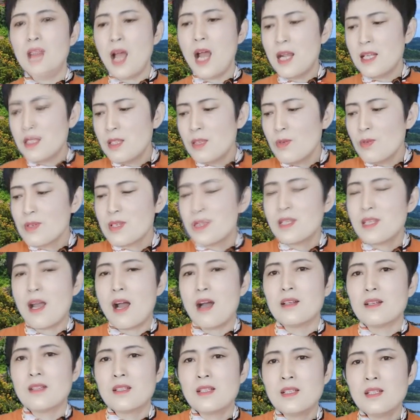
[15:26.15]
他就是
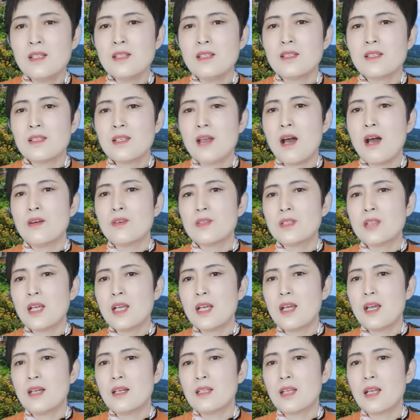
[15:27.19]
想制造
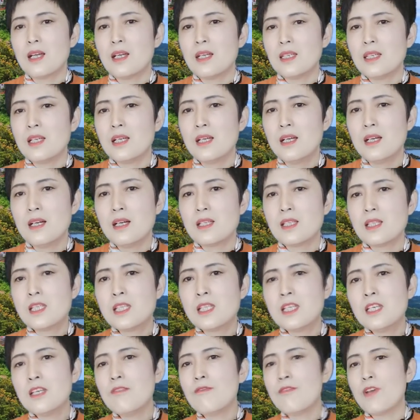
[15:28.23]
这样的一个
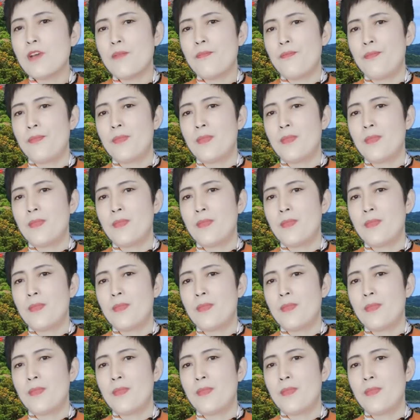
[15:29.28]
气氛，